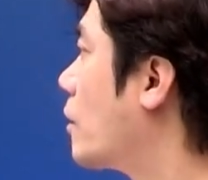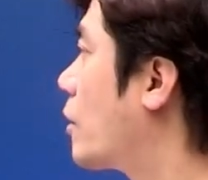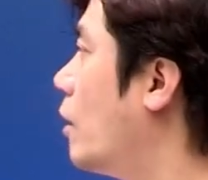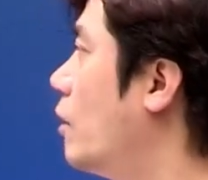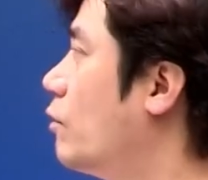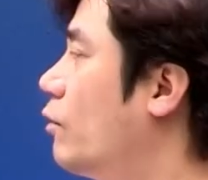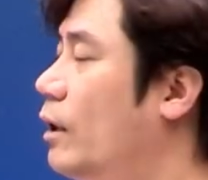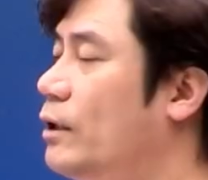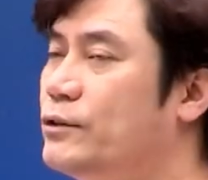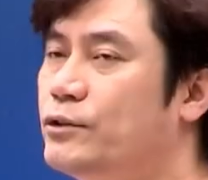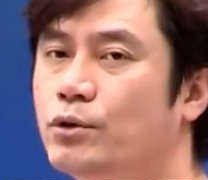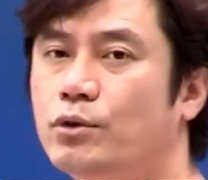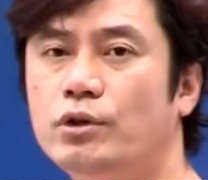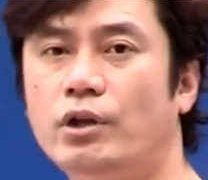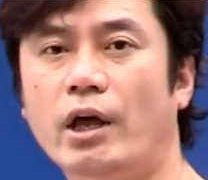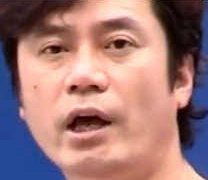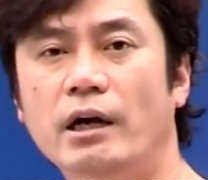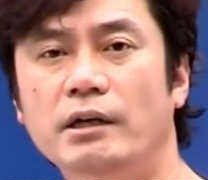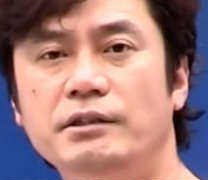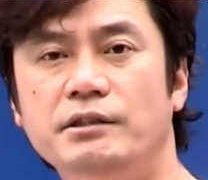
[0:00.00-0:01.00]
결과적으로
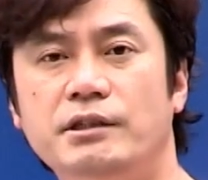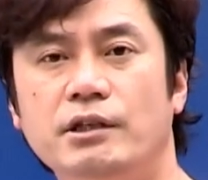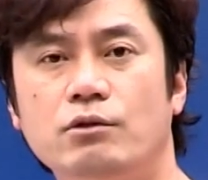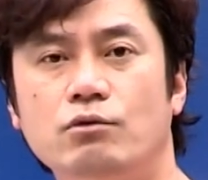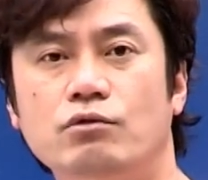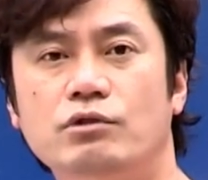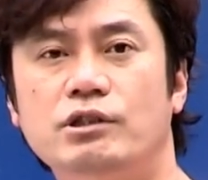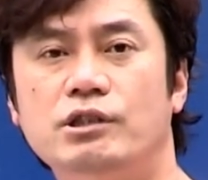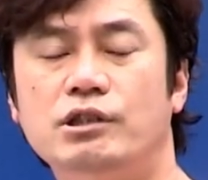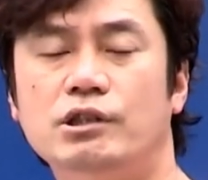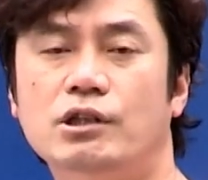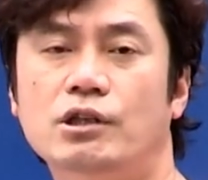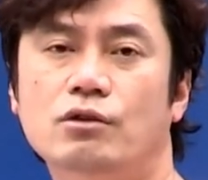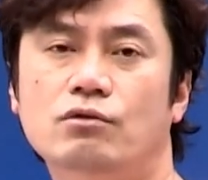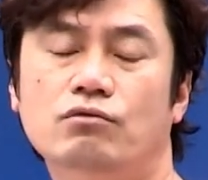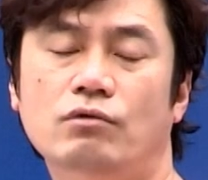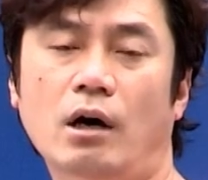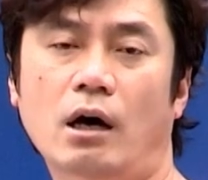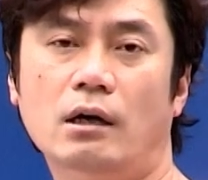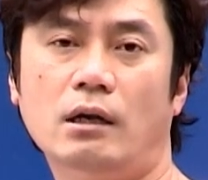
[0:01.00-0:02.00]
대한제국
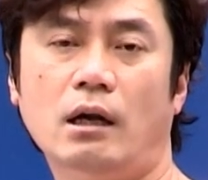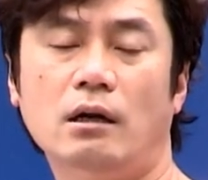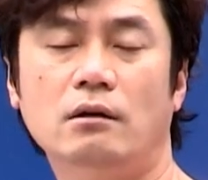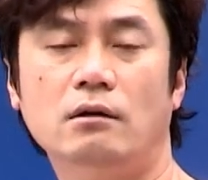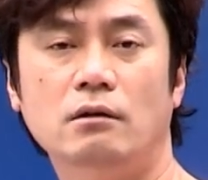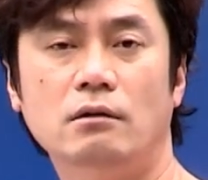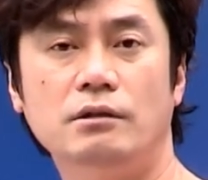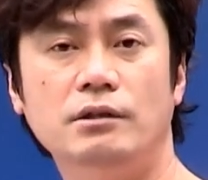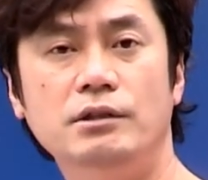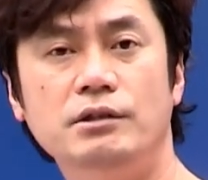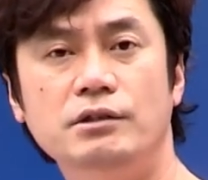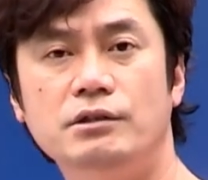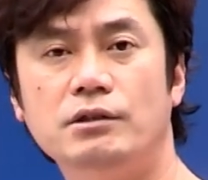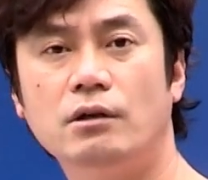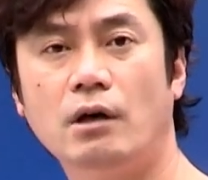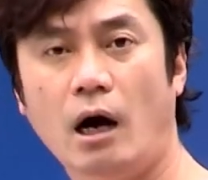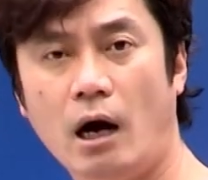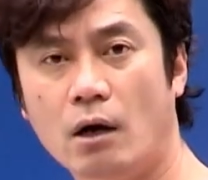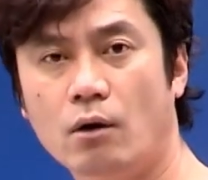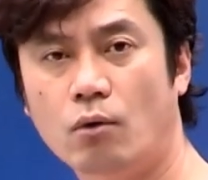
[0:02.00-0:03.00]
시기구나라는 걸
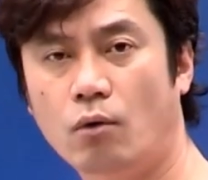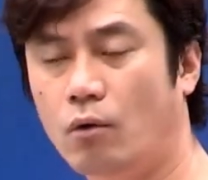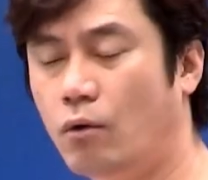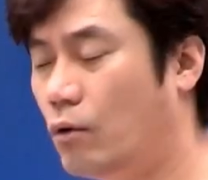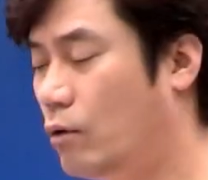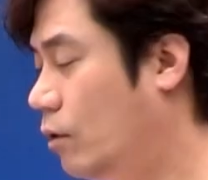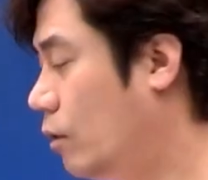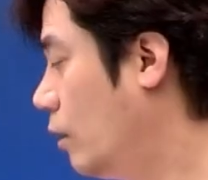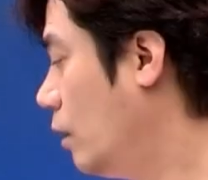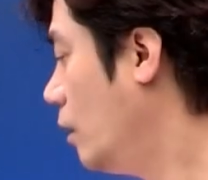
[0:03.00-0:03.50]
인정하고